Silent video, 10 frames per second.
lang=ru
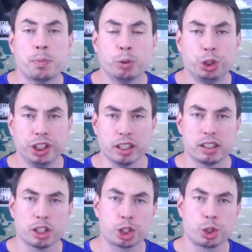
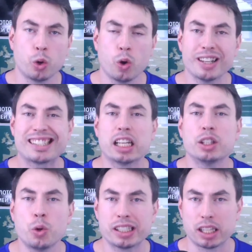получилось, что с
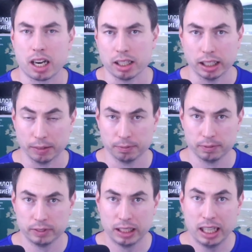одной стороны
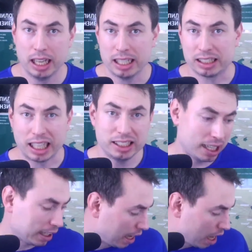
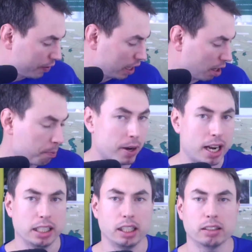стратегия
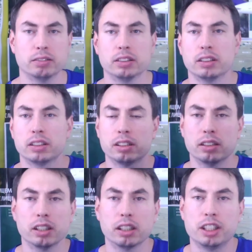авиакомпании Э,